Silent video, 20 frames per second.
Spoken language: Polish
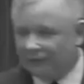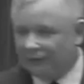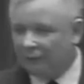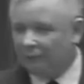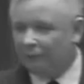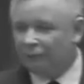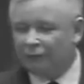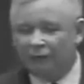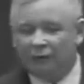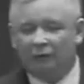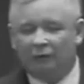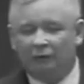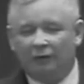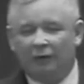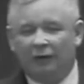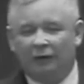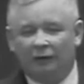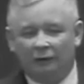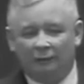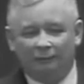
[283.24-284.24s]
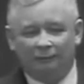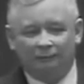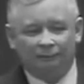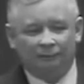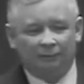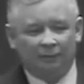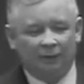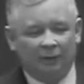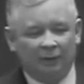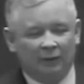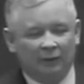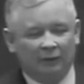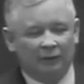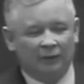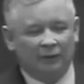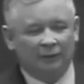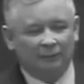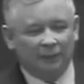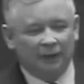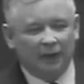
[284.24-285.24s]
Nas nie przekonają,
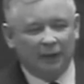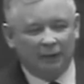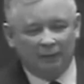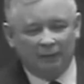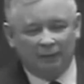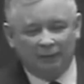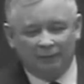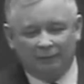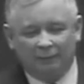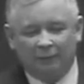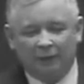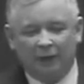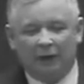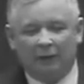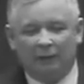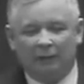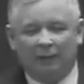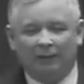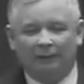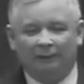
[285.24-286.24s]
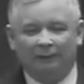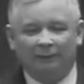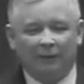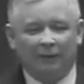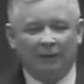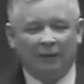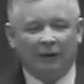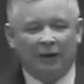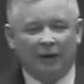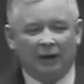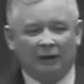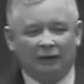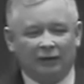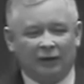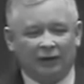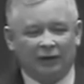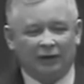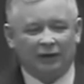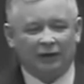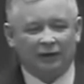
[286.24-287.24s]
że białe jest białe,
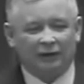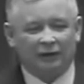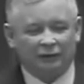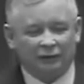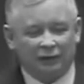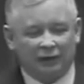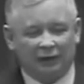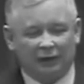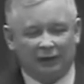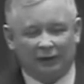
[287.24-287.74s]
a czarne jest